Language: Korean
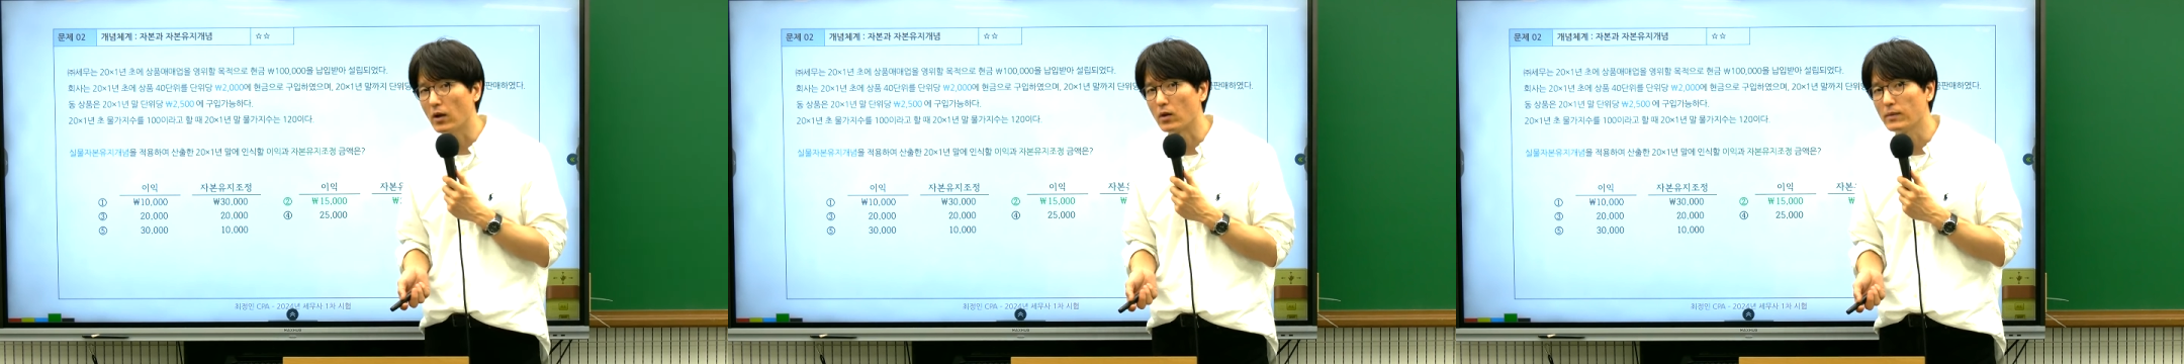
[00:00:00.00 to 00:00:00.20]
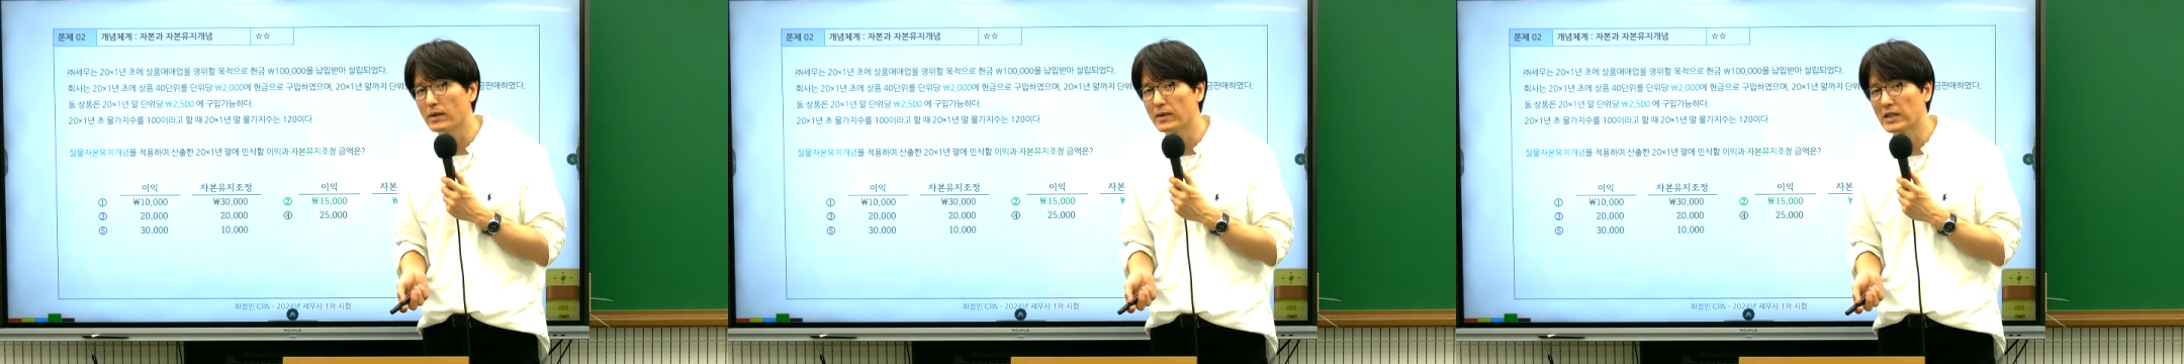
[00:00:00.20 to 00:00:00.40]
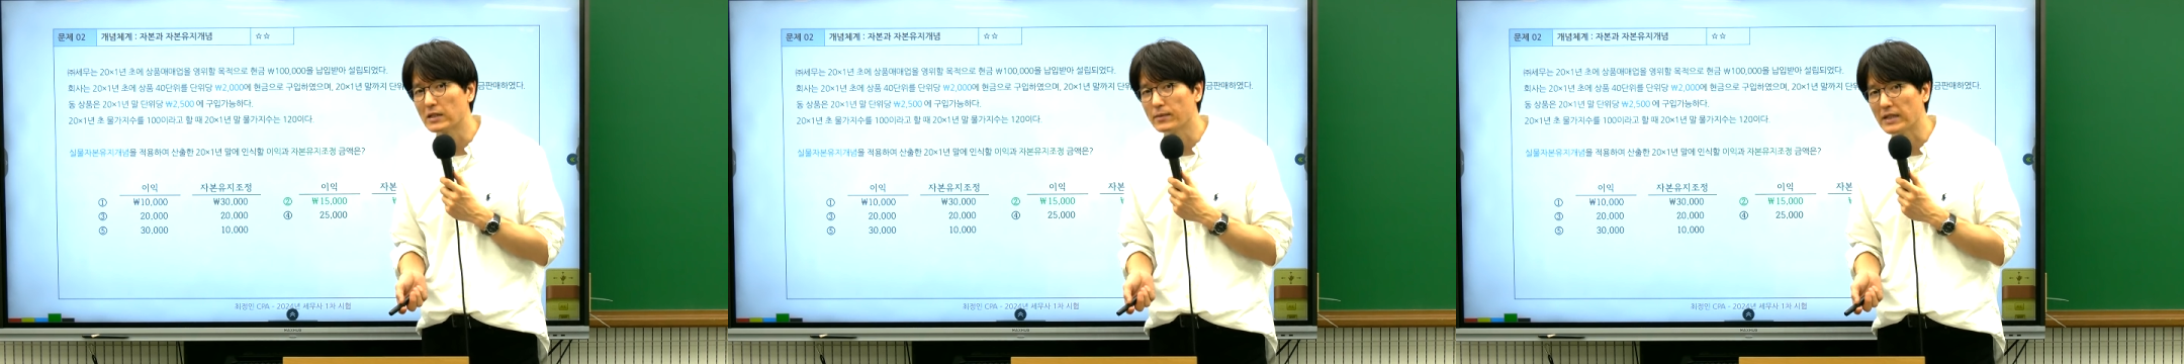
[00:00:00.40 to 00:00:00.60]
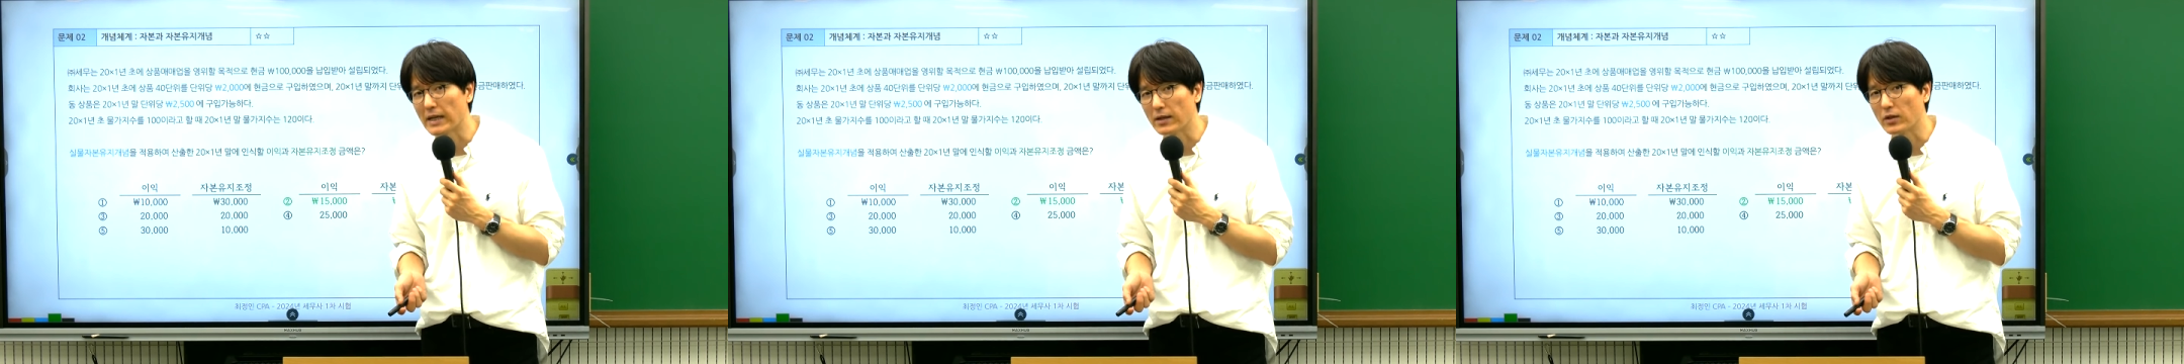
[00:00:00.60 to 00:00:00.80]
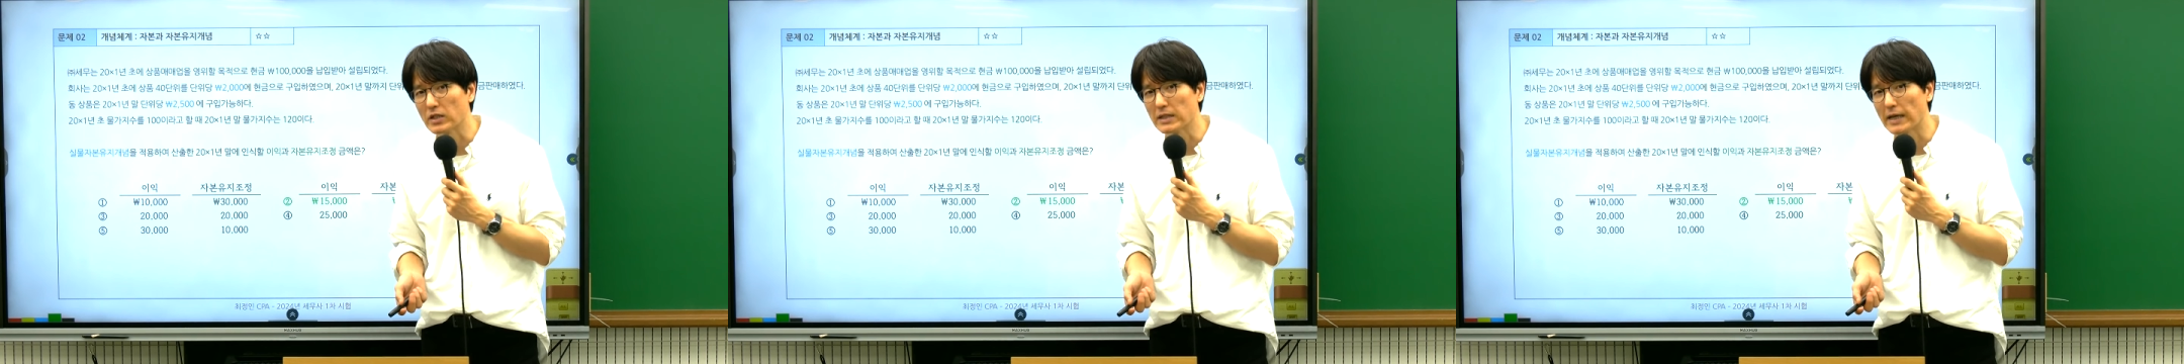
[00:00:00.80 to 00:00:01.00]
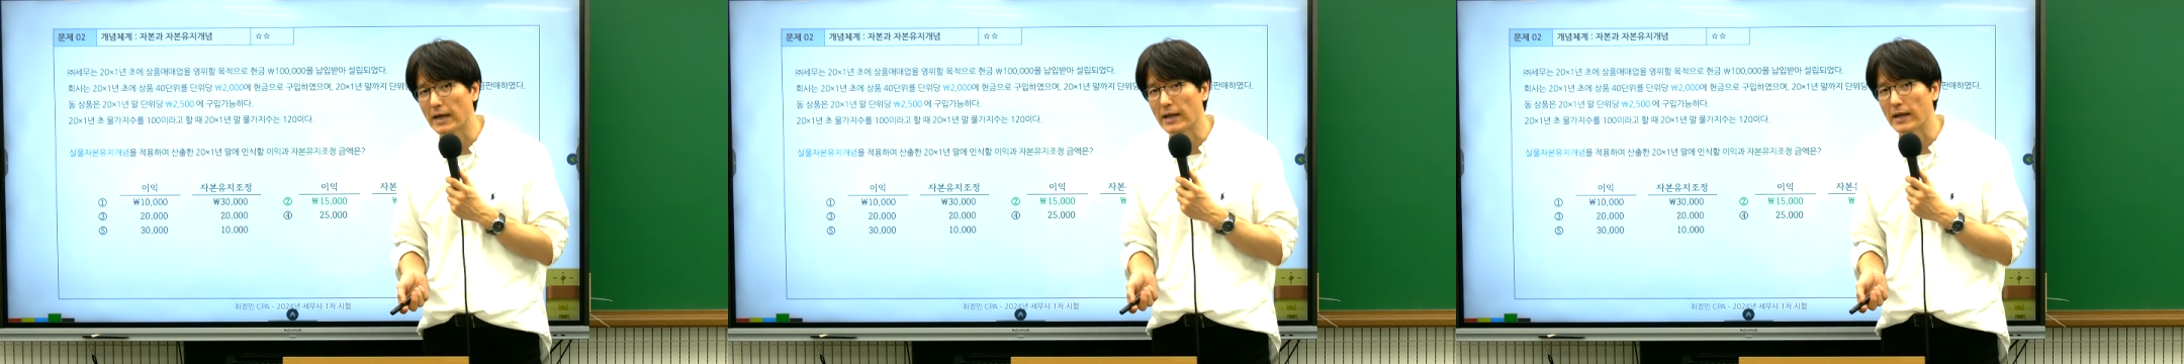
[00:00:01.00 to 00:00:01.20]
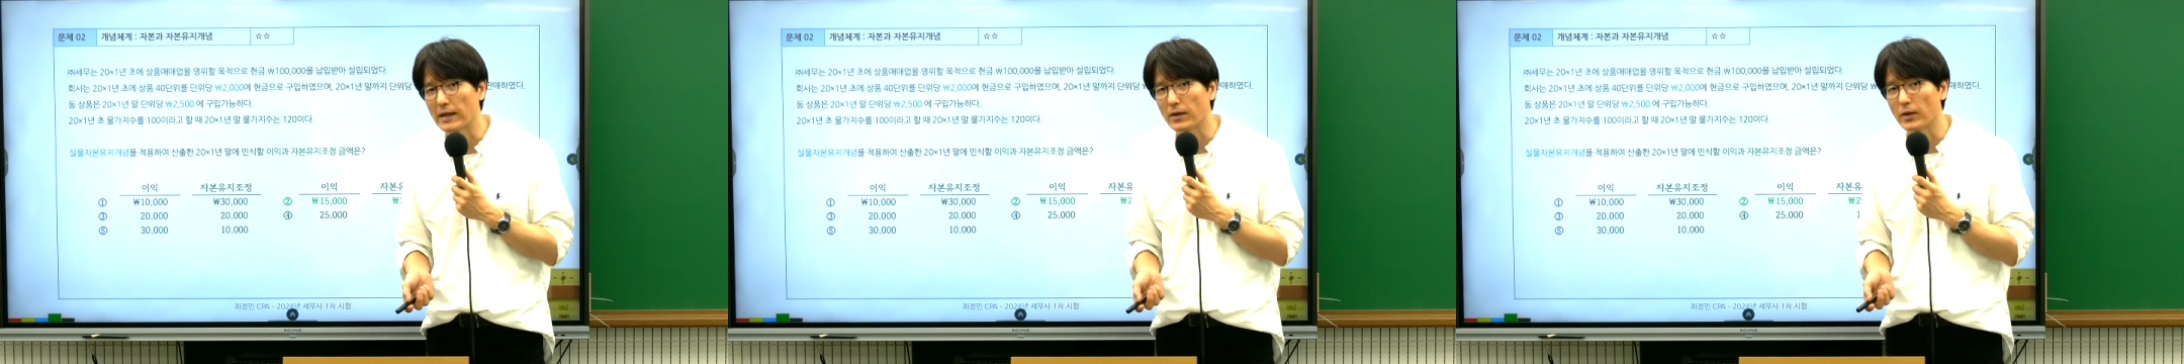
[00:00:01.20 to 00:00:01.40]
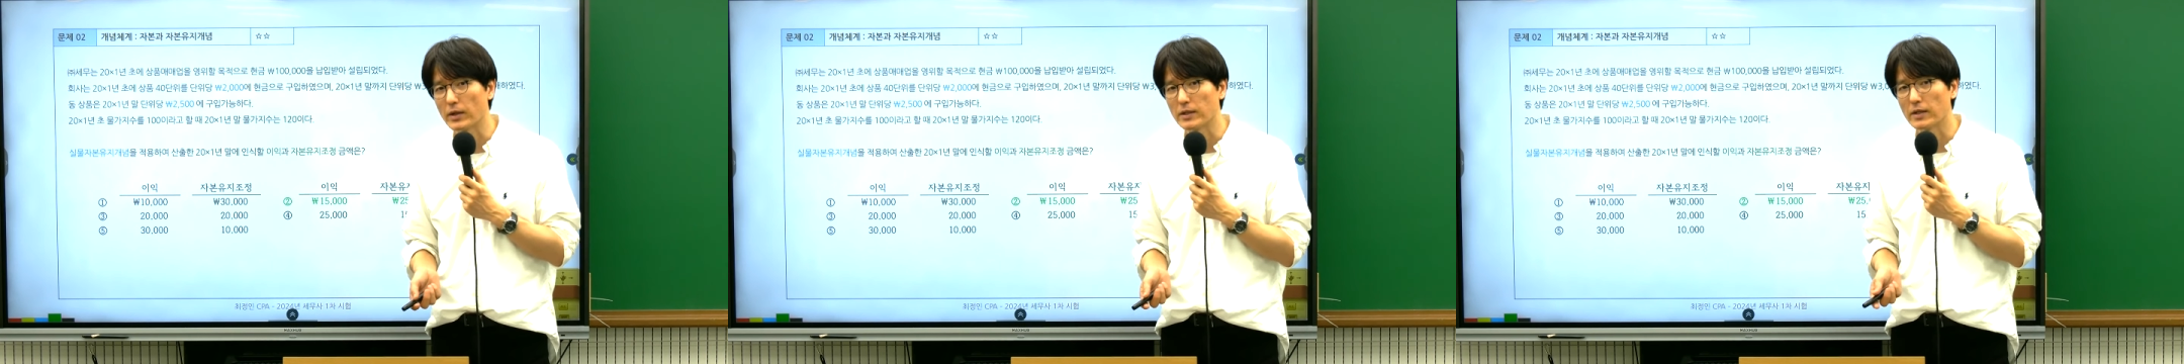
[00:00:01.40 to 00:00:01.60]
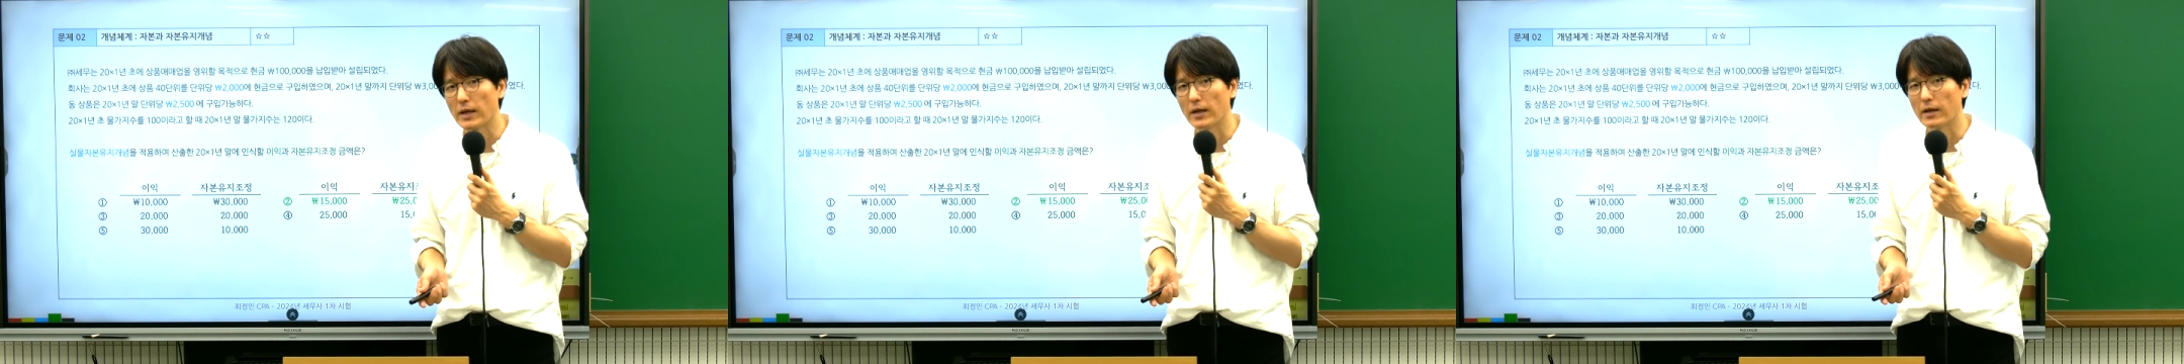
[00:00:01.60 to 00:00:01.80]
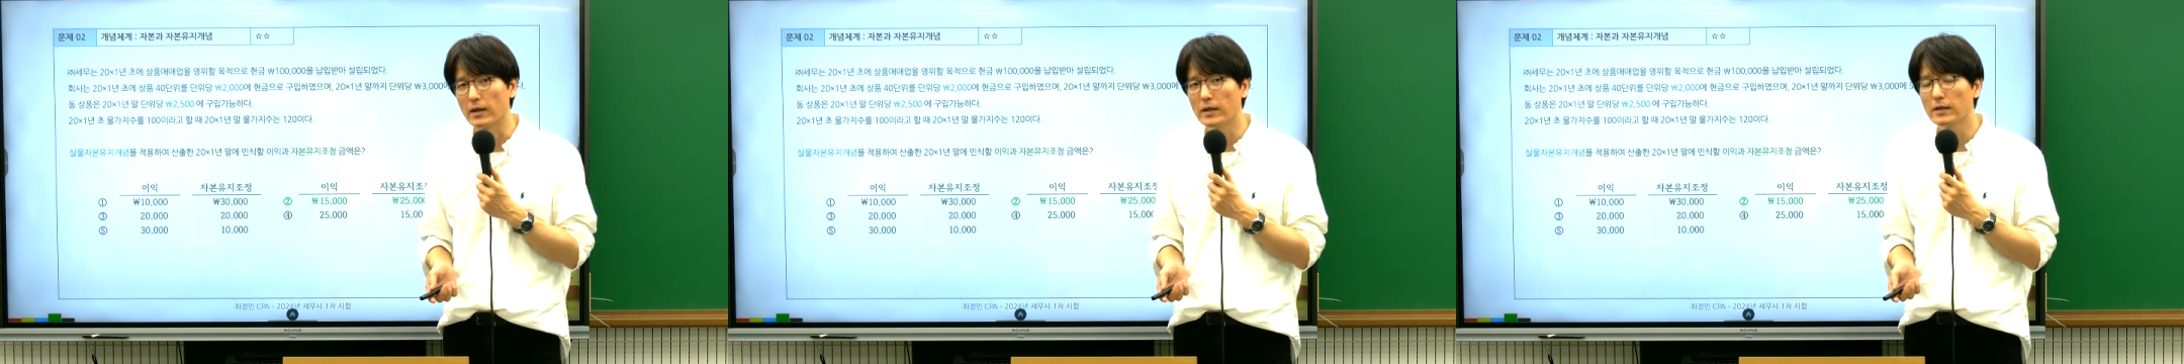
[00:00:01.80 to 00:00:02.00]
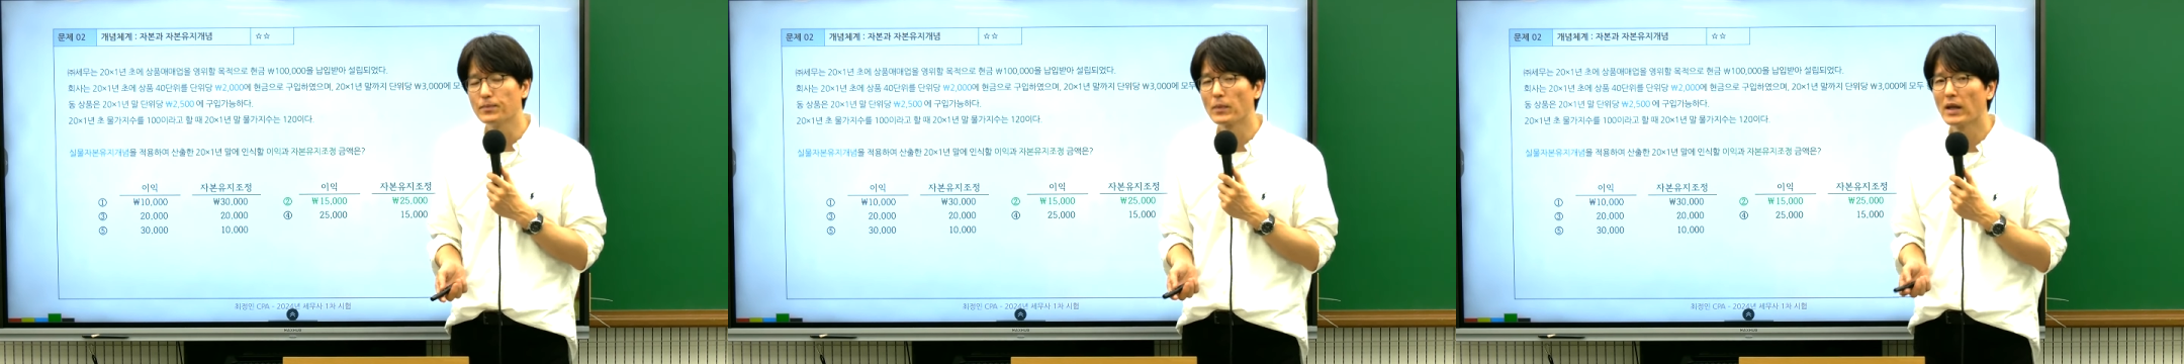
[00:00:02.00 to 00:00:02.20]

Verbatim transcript: 얼마만큼이 될 것이냐라는 거였어요.